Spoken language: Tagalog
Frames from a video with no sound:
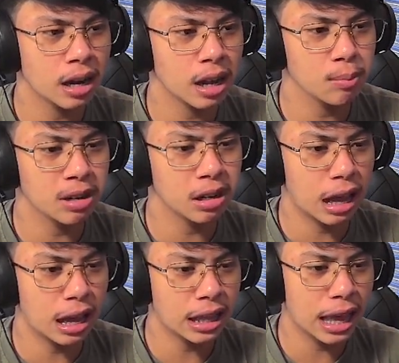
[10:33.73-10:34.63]
creeper
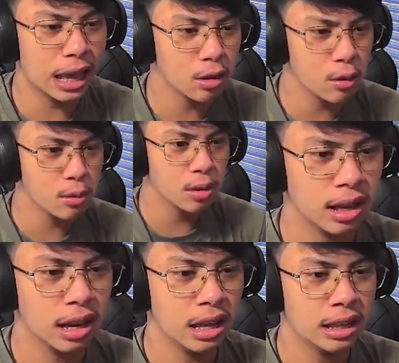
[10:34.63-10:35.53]
na yan eh, no?
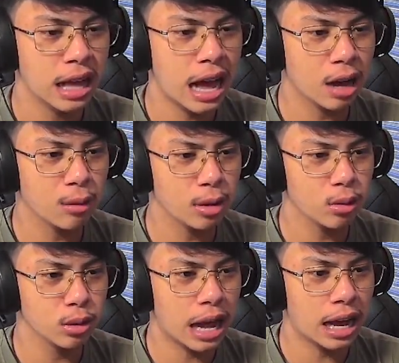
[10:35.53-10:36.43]
Kailan gagawin
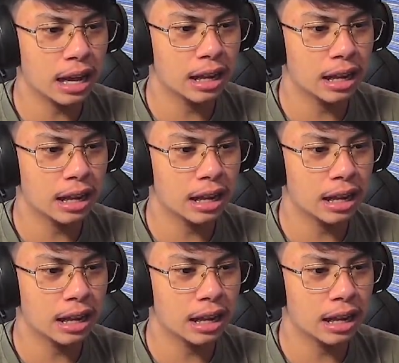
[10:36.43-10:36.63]
ko na?